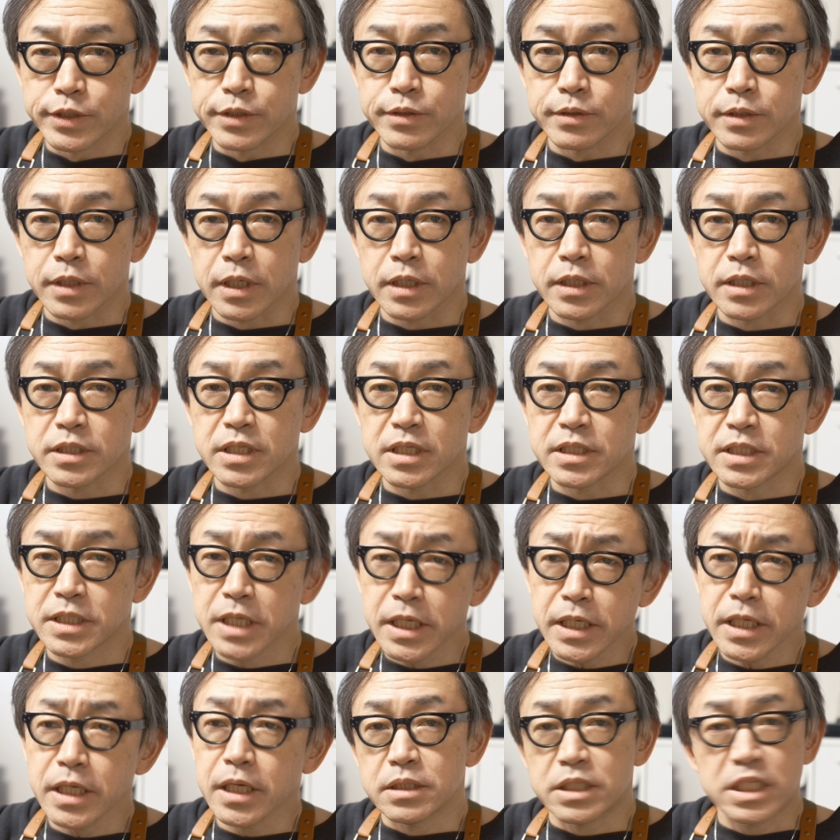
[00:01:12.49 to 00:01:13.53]
すって形で是
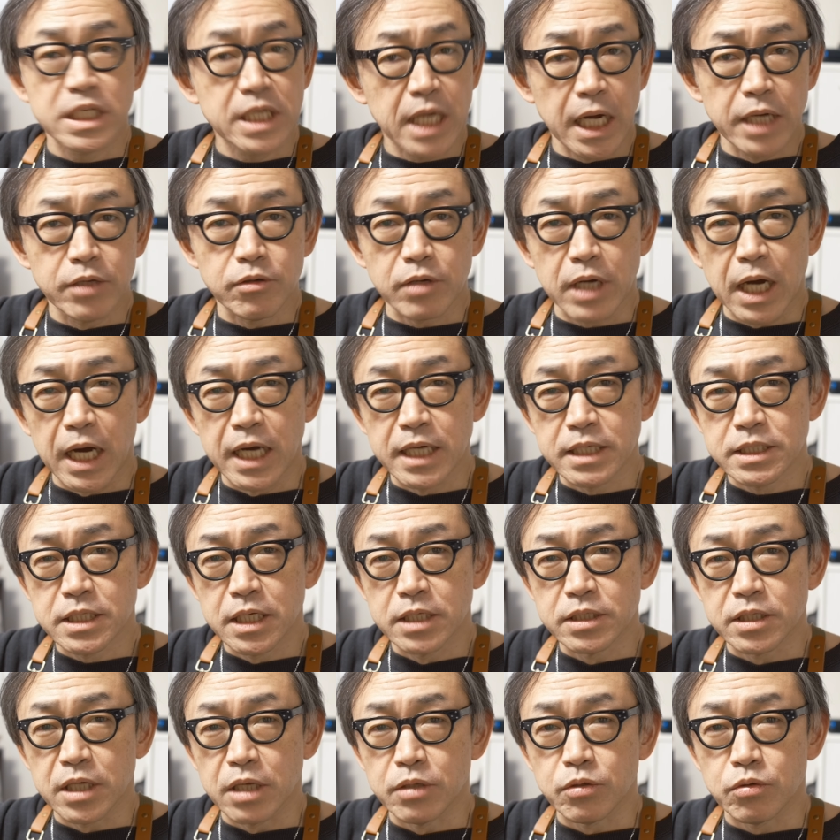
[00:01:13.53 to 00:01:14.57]
非次回の改
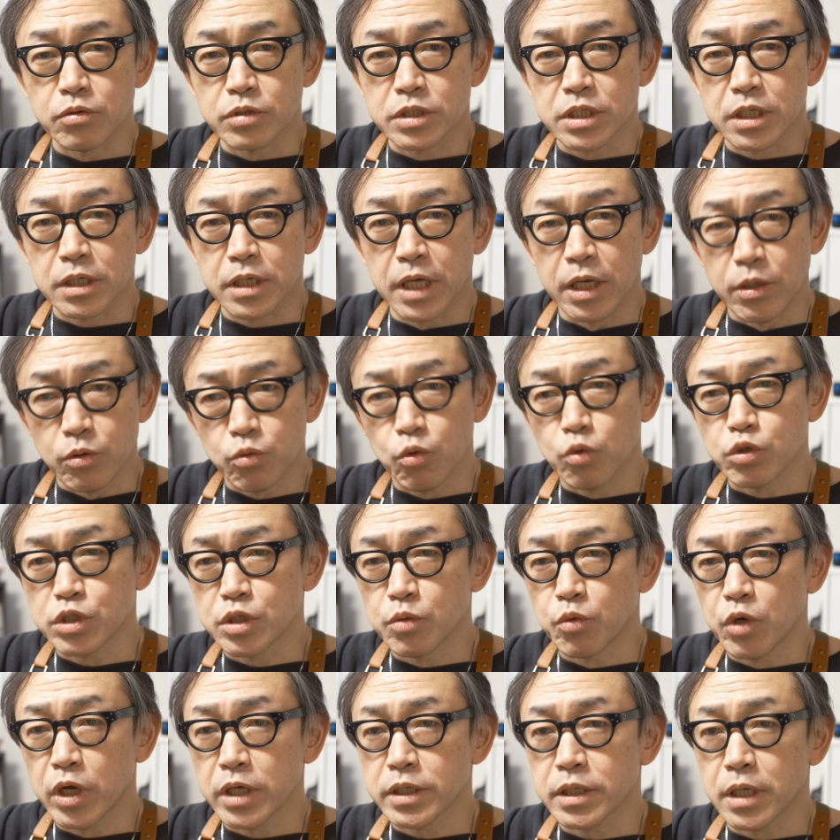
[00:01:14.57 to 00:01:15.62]
善点として検討してもらい